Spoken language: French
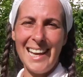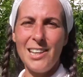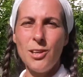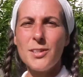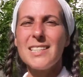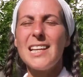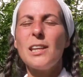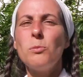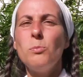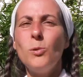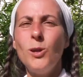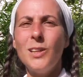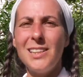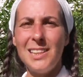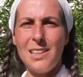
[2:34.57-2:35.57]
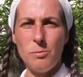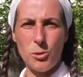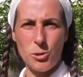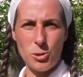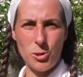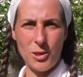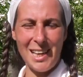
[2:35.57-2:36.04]
Et dans cette
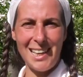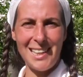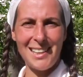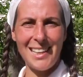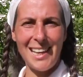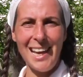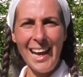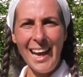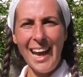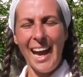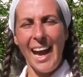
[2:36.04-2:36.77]
multidimensionnalité,